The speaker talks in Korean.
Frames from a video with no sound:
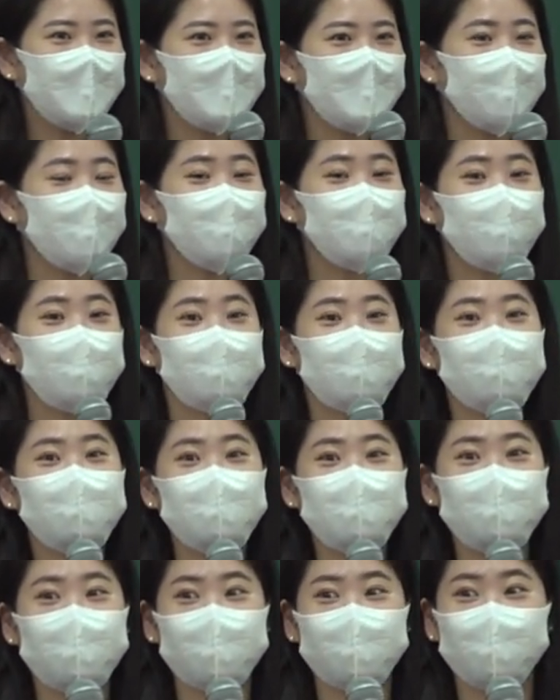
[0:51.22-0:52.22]
어, 최단
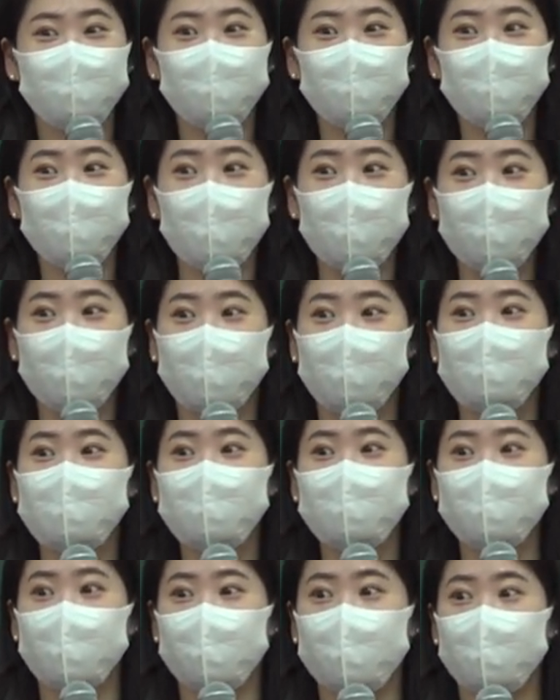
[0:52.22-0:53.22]
전사님 왜 이렇게
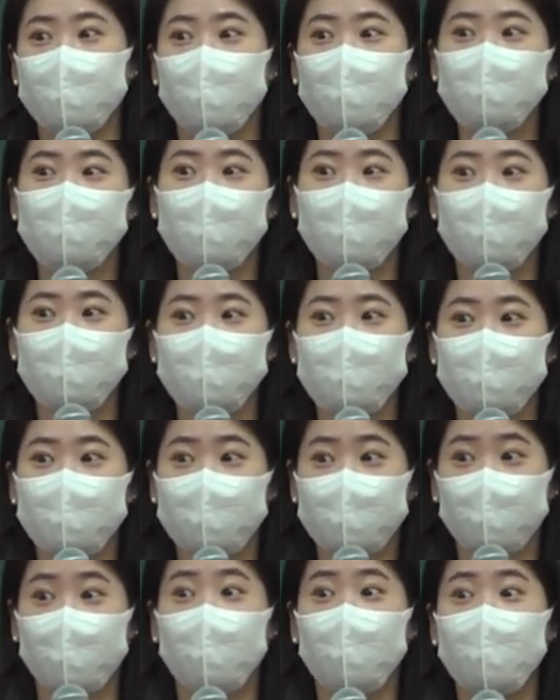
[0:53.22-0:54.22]
기침을 많이 해? 목소리가 왜 저래?
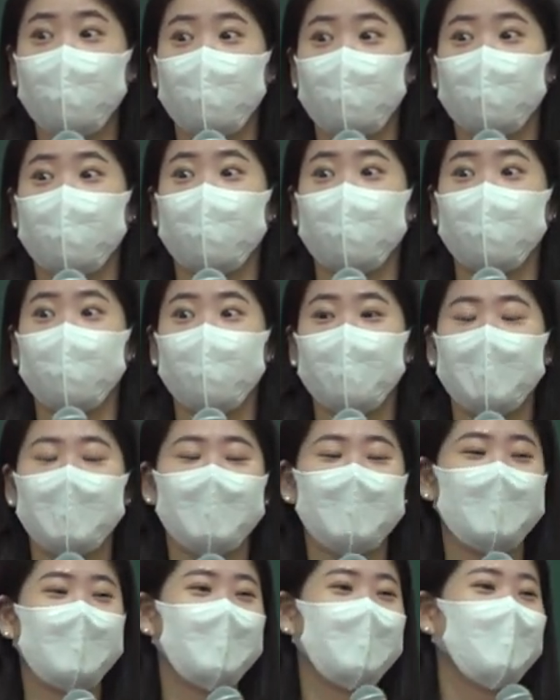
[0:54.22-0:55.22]
코로나 아니에요?
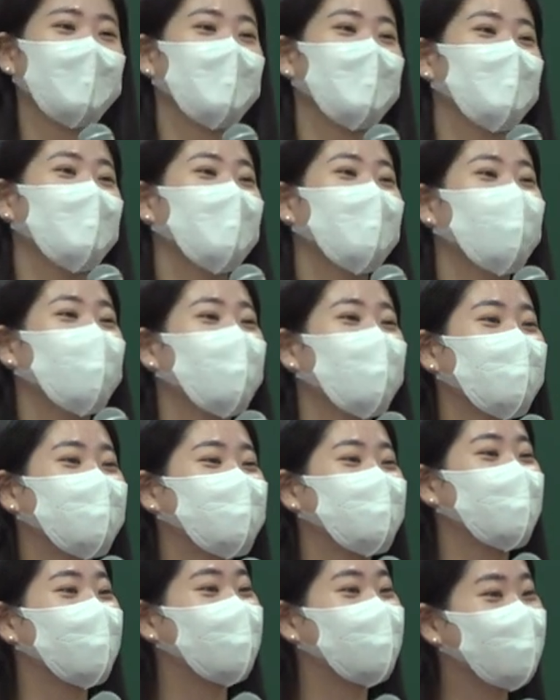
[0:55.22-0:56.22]
코로나
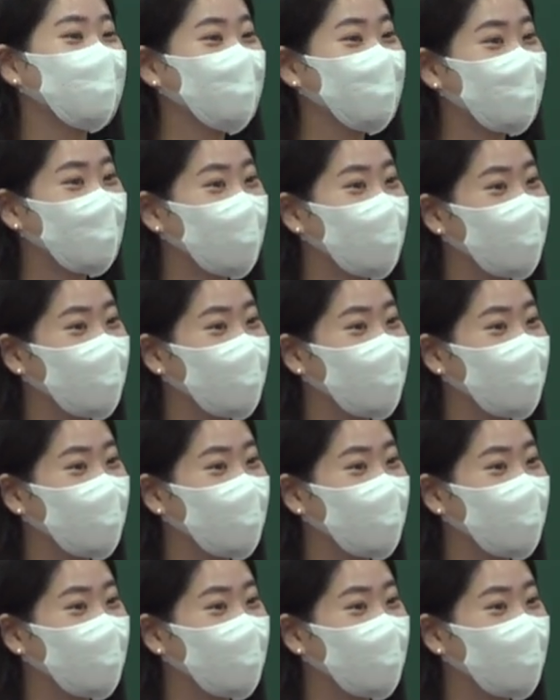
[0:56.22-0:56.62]
지나갔습니다.